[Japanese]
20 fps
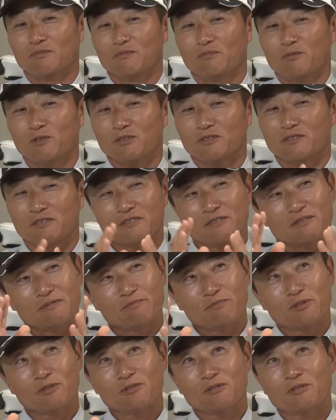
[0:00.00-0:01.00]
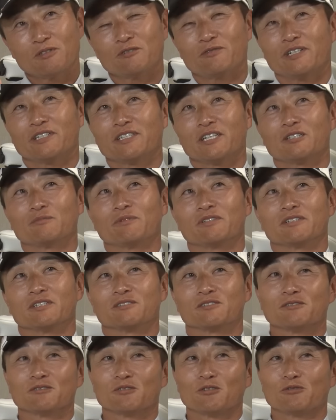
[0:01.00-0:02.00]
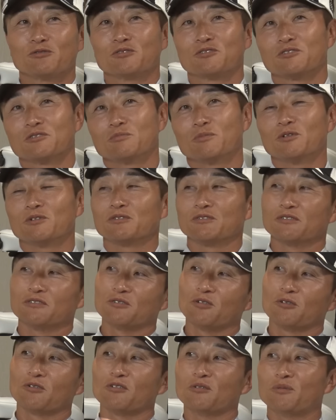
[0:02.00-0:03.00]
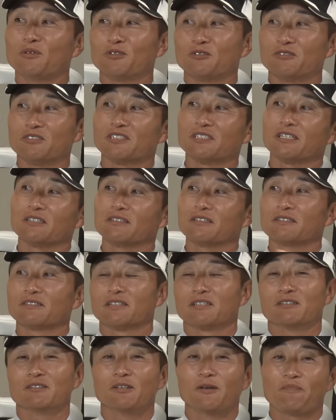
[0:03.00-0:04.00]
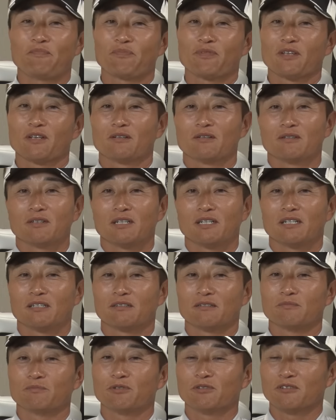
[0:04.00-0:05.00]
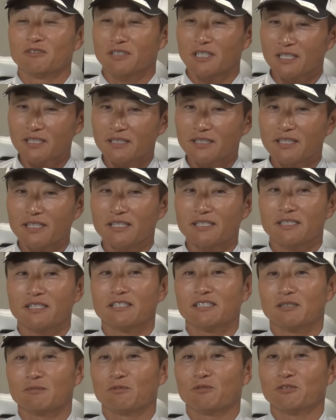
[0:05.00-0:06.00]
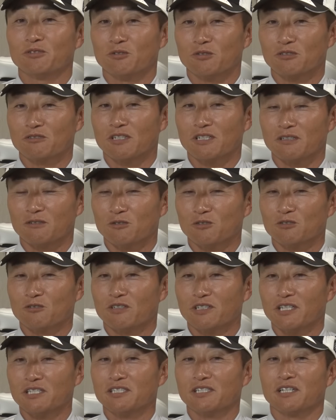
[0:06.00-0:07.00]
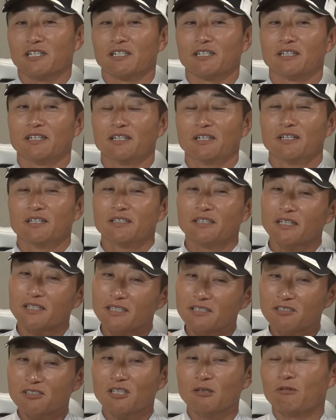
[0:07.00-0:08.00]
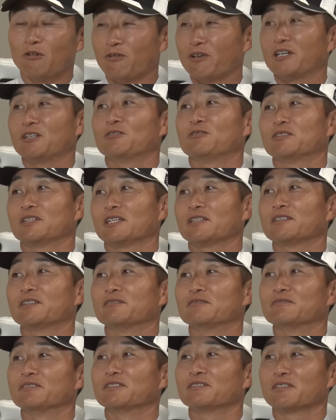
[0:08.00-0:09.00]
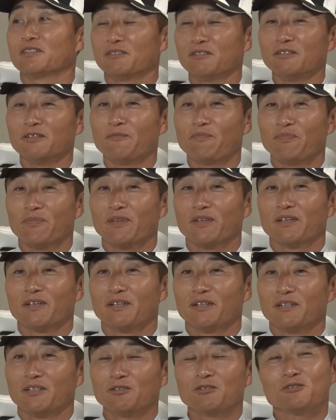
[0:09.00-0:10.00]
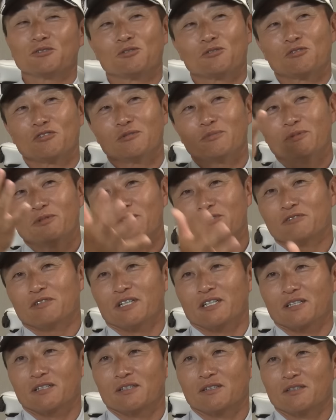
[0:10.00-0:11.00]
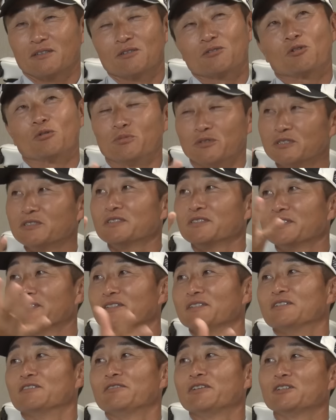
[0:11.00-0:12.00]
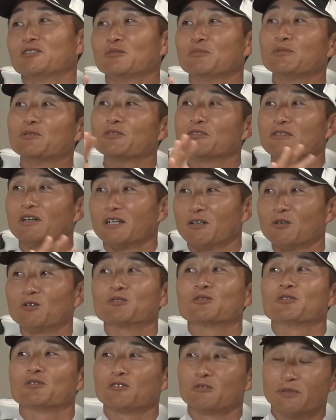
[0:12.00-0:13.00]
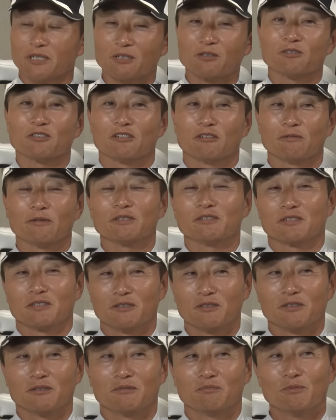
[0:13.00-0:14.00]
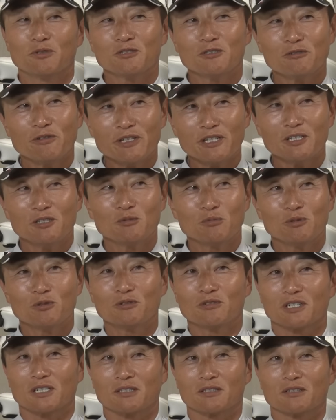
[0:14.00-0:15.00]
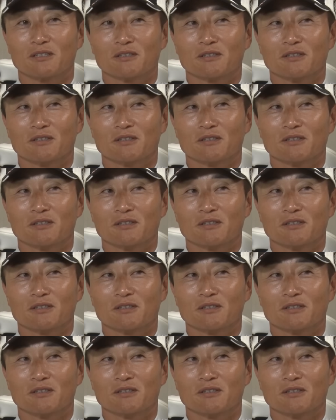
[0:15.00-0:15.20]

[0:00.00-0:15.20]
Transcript: ん、僕プロゴルファーになるまではずっとフックボールドローボール打ってたんですけど、はいあのプロになって芹沢プロに教わりだしてからなんか気づけばフェードになってるんですけどよくドローボールは飛ぶ、はい、フェードボールはコントロールみたいなことやりますけど僕フェードボールが